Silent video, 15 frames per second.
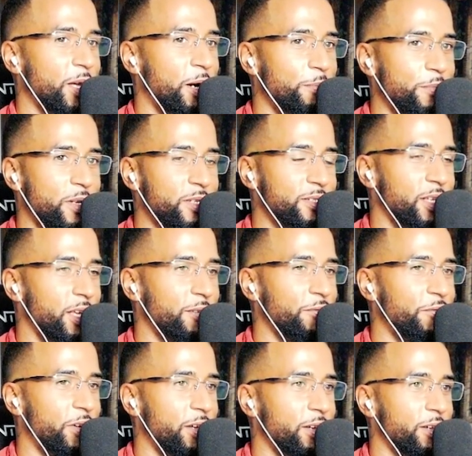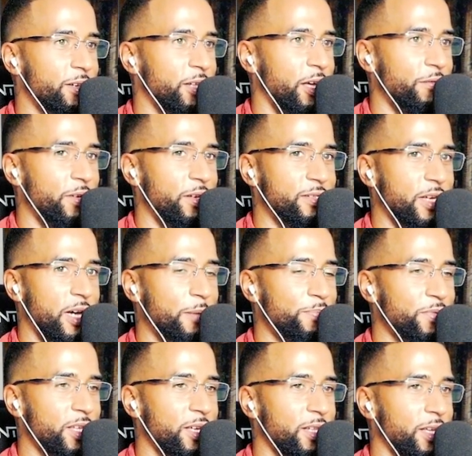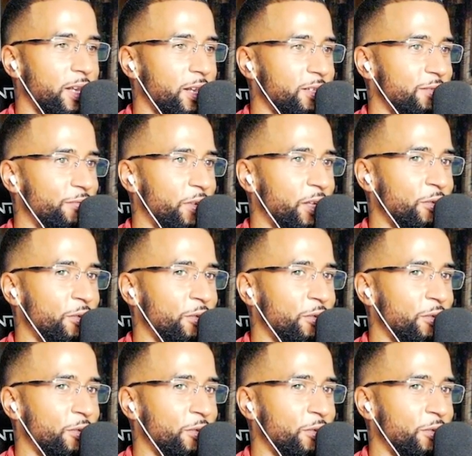habe mir das irgendwann teilweise abtrainieren lassen,